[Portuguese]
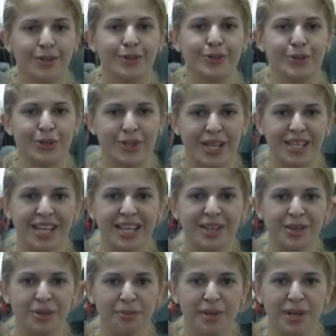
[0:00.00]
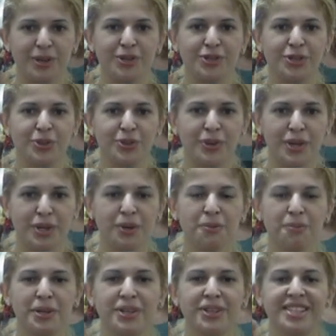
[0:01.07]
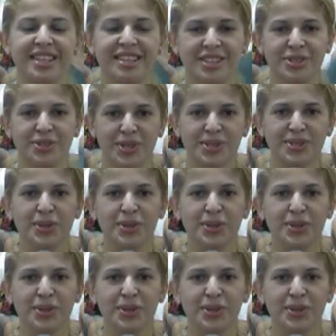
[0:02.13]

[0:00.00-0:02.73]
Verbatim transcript: O Jornal da Economia continua cobrindo as eleições